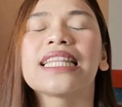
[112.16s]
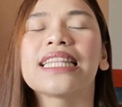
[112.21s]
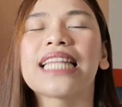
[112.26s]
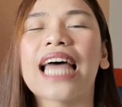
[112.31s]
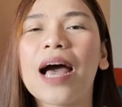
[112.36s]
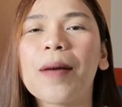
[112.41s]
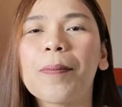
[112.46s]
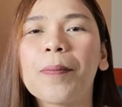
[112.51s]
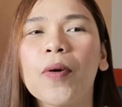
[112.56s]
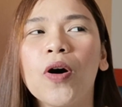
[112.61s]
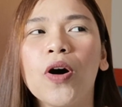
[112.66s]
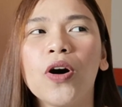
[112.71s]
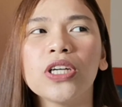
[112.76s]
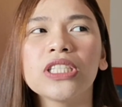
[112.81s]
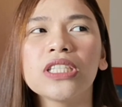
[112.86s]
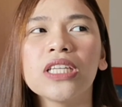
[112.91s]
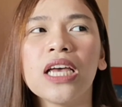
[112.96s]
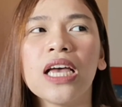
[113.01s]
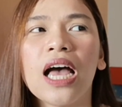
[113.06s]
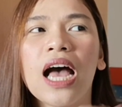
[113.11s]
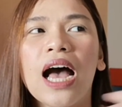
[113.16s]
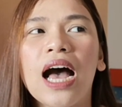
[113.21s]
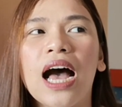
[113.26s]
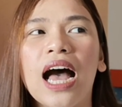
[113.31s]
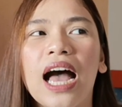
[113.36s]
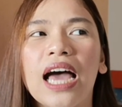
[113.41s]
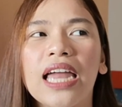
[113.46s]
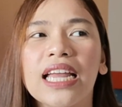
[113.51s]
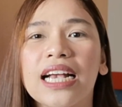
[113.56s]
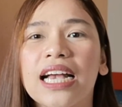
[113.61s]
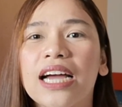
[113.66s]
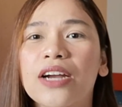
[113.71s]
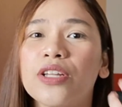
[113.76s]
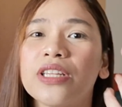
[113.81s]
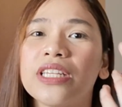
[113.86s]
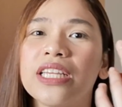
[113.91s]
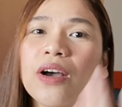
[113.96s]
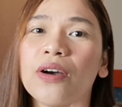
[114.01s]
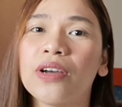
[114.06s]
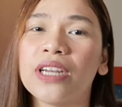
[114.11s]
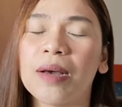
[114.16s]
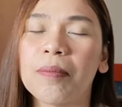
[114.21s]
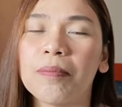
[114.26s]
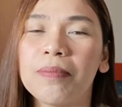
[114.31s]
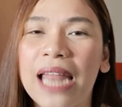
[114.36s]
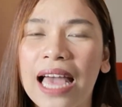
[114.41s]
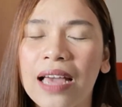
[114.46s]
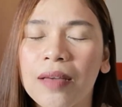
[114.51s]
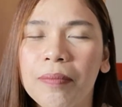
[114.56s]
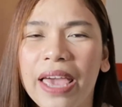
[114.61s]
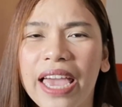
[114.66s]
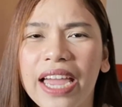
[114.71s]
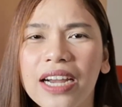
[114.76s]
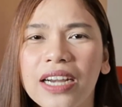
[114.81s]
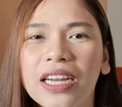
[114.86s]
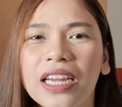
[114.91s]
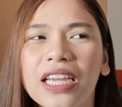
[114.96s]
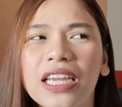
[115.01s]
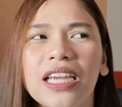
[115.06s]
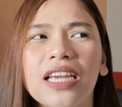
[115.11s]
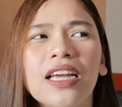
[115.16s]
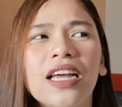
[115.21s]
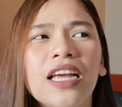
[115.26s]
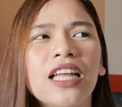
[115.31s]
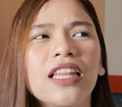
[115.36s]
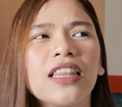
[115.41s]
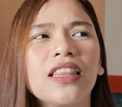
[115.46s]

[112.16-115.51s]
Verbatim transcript: Tapos, uh, nagkaroon din ako ng Blackberry.